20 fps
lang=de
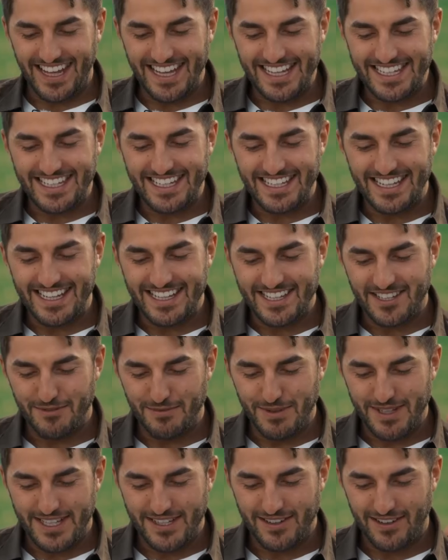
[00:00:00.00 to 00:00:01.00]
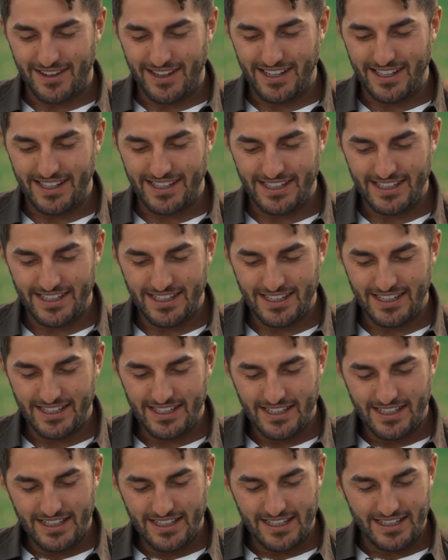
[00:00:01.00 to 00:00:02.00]
Wie geht's dir denn so bezüglich
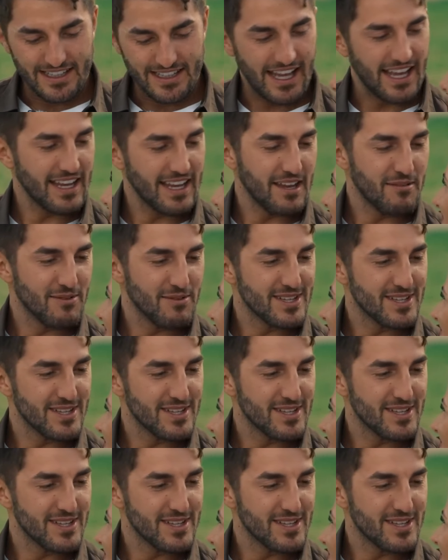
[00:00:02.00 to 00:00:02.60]
deinen